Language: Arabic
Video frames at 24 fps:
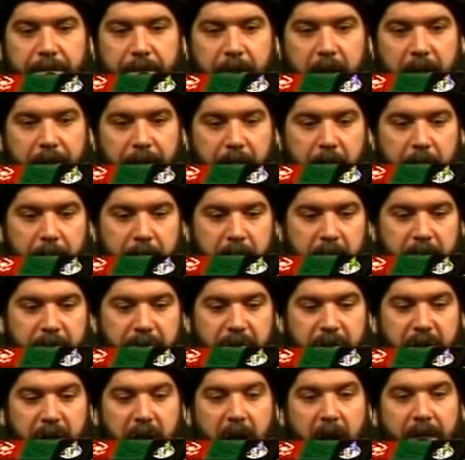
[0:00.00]
فطم
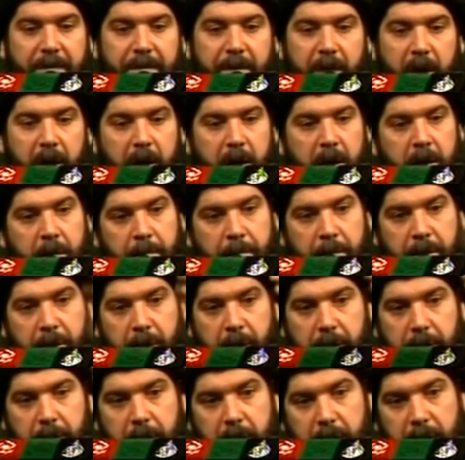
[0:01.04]
شيعتها من
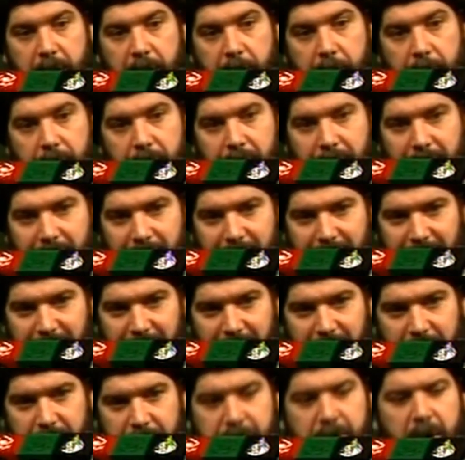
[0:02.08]
النار
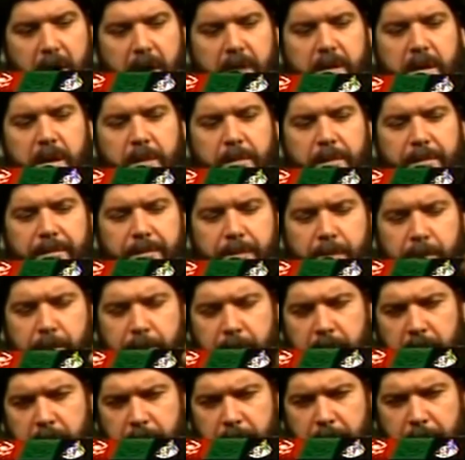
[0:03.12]
شيعتها
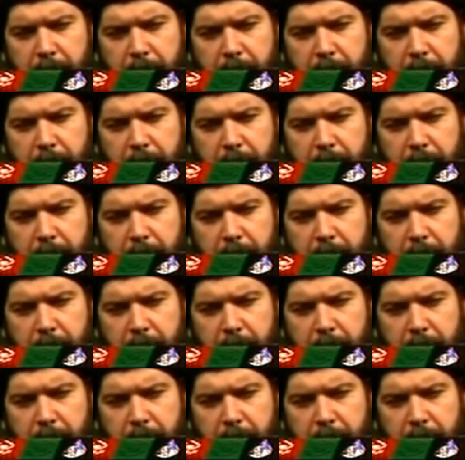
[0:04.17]
مفطومين